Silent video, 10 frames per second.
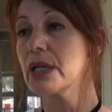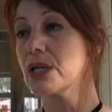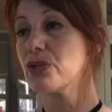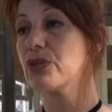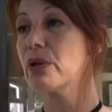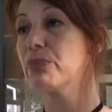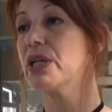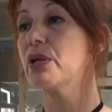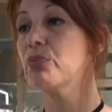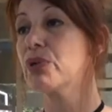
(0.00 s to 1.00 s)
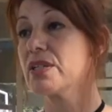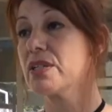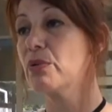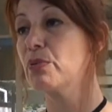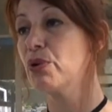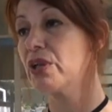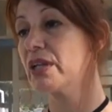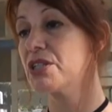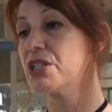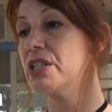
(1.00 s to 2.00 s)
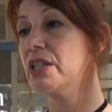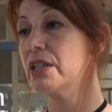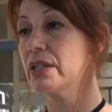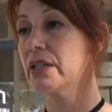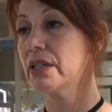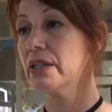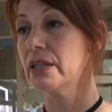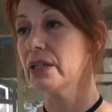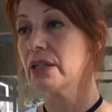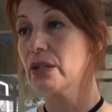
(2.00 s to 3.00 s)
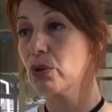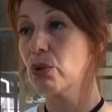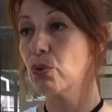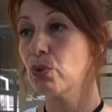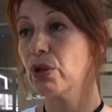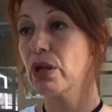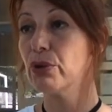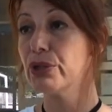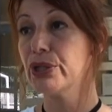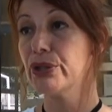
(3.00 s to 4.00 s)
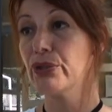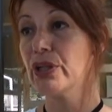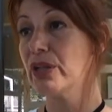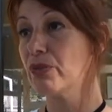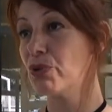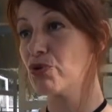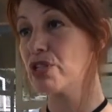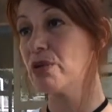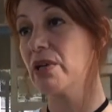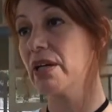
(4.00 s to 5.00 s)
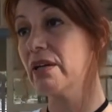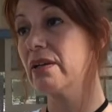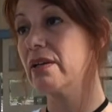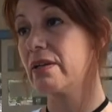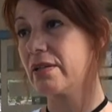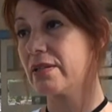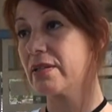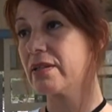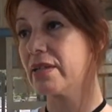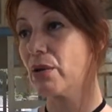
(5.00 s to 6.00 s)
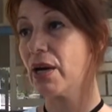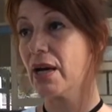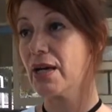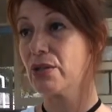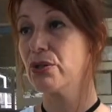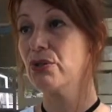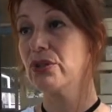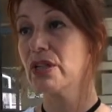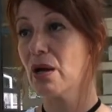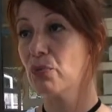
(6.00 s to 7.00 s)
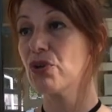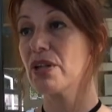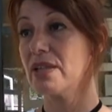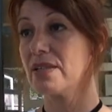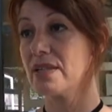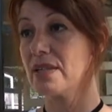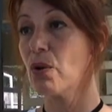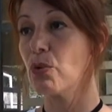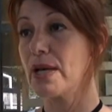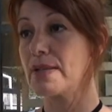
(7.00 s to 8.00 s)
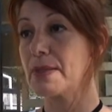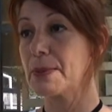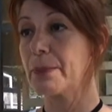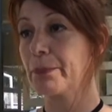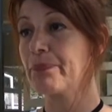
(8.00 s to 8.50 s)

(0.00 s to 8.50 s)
eso también, porque sabemos que allí eh, concurren los niñitos y es imposible que se esté trabajando, digamos, en esas aulas. Y la Escuela